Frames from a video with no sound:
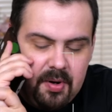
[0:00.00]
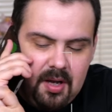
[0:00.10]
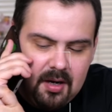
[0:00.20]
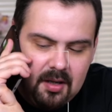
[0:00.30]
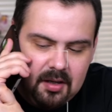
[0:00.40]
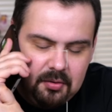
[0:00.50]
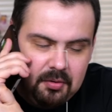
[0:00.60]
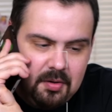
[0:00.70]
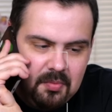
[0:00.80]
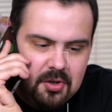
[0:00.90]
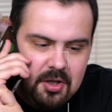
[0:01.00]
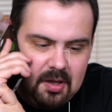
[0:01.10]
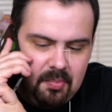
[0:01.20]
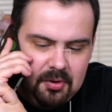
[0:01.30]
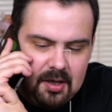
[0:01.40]
приехала. Тут немножко
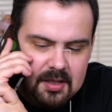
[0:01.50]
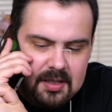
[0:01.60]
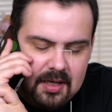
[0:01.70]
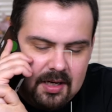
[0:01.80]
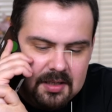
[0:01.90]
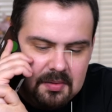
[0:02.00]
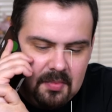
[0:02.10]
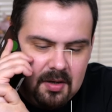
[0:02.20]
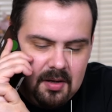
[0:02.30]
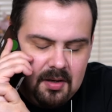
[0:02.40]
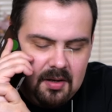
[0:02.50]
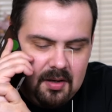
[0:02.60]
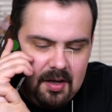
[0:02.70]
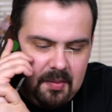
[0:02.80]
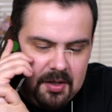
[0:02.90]
напутали с заказом.
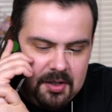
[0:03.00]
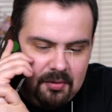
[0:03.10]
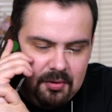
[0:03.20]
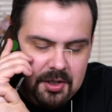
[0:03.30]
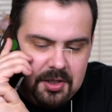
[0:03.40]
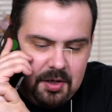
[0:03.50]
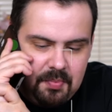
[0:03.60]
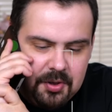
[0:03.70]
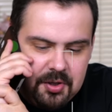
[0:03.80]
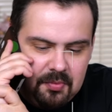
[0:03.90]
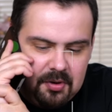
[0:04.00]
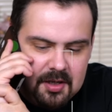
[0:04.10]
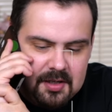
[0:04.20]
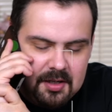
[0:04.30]
Я бы хотел уточнить, почему так